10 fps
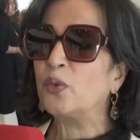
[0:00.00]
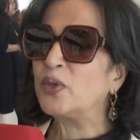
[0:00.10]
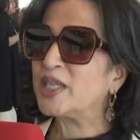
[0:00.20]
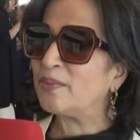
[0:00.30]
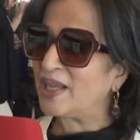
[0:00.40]

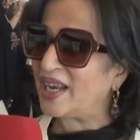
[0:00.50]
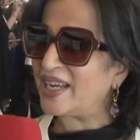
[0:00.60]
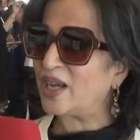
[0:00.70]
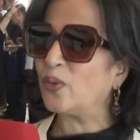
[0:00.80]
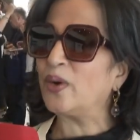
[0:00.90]
وجميل أن
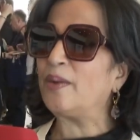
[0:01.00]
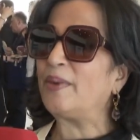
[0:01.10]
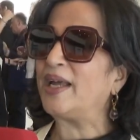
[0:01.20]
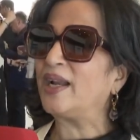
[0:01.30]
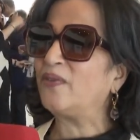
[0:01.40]
يكون
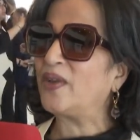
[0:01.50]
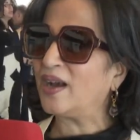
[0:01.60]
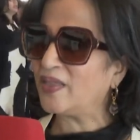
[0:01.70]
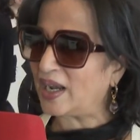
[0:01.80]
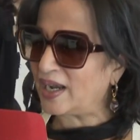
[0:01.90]
معنا في
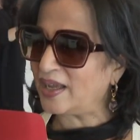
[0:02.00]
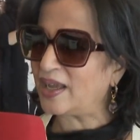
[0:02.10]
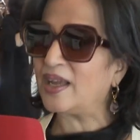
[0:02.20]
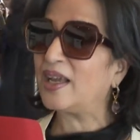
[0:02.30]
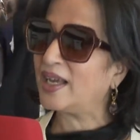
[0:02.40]
هذا
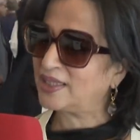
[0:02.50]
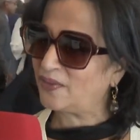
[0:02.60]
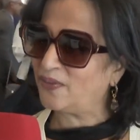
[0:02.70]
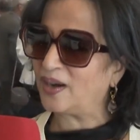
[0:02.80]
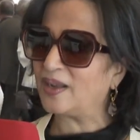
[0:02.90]

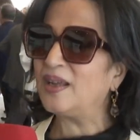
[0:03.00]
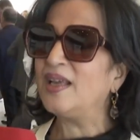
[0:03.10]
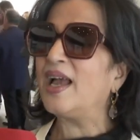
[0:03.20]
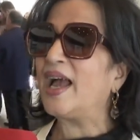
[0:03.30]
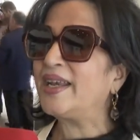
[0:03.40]
الاحتفال
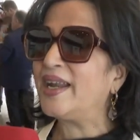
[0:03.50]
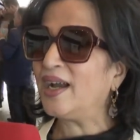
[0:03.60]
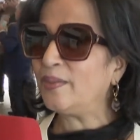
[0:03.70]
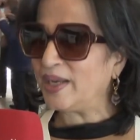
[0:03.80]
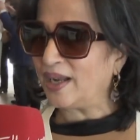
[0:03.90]

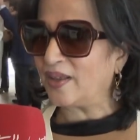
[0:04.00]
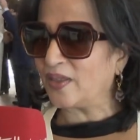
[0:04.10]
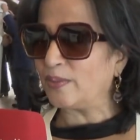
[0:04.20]
الداعمين لهذا